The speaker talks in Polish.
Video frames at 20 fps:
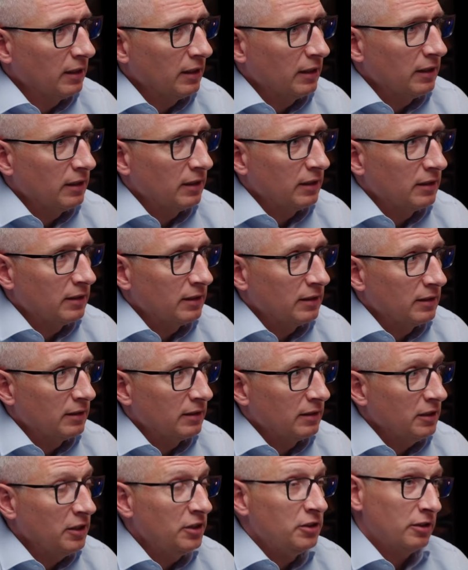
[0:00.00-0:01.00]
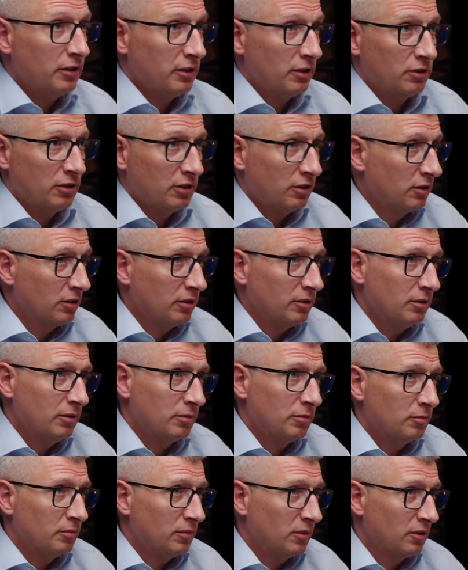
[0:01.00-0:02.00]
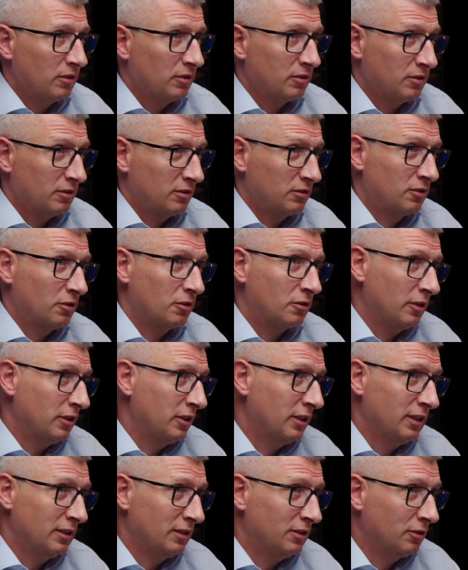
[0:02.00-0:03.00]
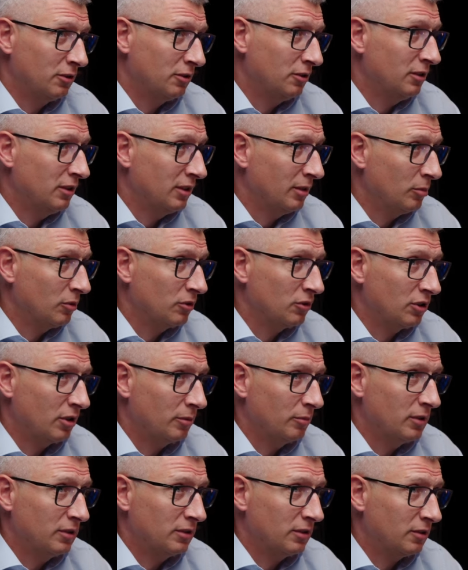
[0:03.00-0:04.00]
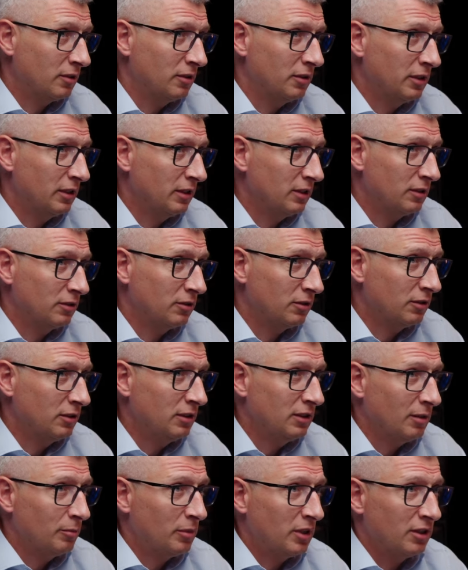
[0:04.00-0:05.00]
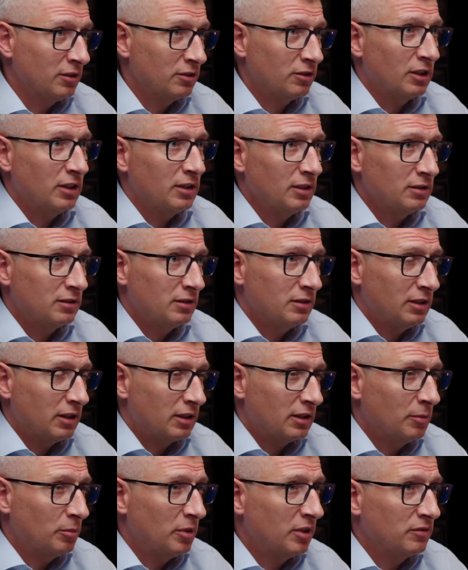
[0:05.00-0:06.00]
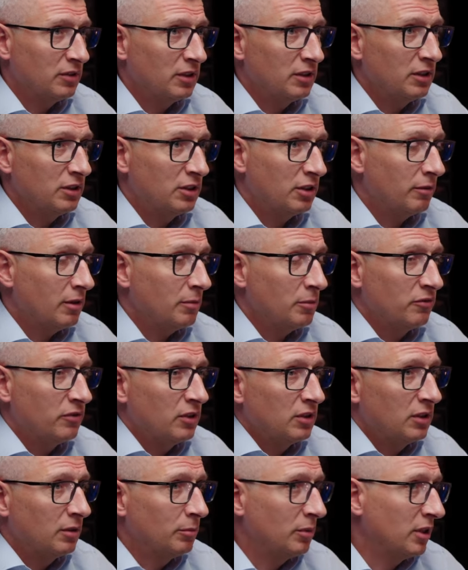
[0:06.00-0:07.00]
E, innych rzeczy, bo co klient to inne potrzeby, co klient to inna branża. Tak naprawdę nie działamy w jednej